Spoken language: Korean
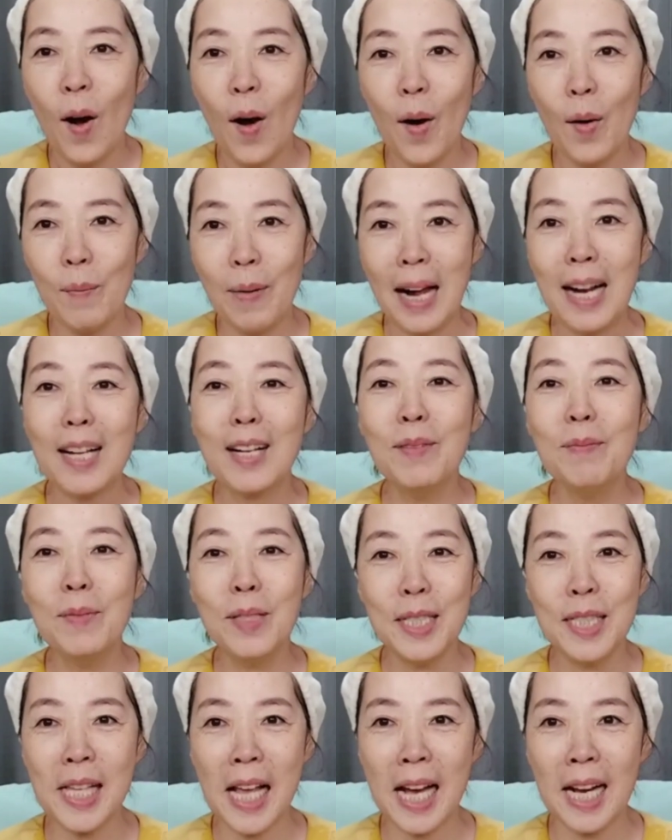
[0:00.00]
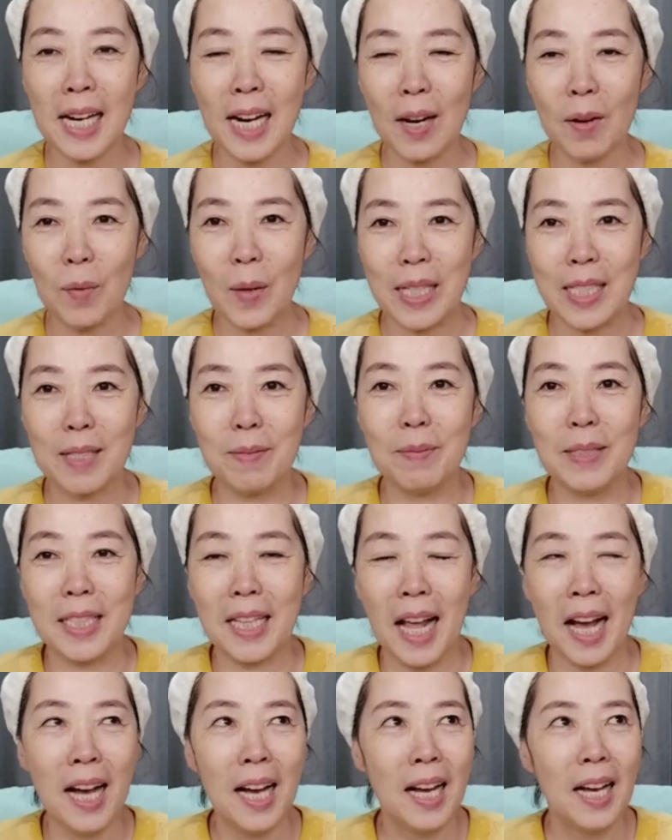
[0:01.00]
어, 맑은 물 세안하고
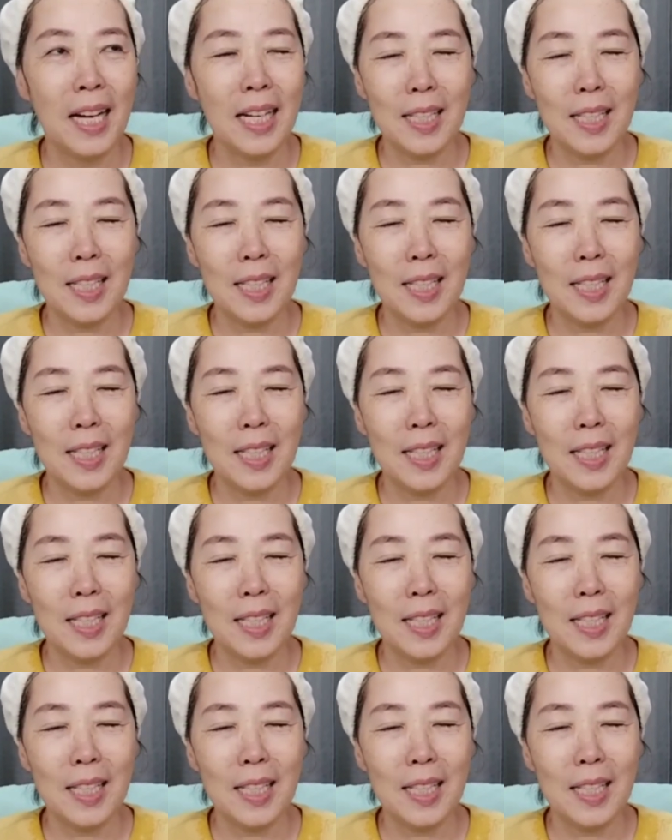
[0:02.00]
왔습니다.